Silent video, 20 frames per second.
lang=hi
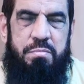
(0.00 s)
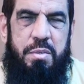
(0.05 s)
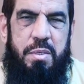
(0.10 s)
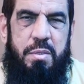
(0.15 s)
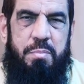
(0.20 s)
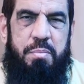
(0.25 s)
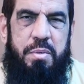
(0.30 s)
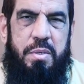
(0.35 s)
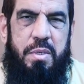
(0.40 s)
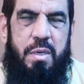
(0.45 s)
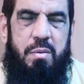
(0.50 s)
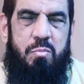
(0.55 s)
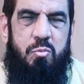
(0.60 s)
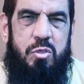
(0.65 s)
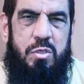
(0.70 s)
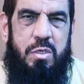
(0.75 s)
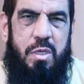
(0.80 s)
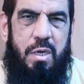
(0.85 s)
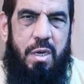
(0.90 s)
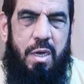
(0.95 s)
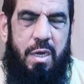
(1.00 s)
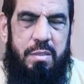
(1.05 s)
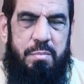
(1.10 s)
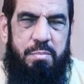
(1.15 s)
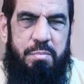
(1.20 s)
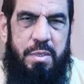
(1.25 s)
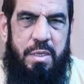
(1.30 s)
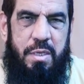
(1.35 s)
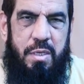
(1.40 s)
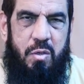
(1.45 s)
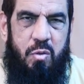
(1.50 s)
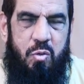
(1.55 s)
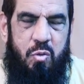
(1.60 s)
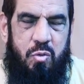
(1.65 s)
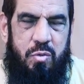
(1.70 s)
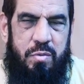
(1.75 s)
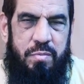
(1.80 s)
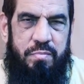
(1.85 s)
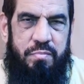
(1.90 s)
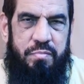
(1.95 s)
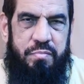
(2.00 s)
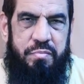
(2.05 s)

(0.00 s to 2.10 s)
बेपना मुश्किल में हैं लोग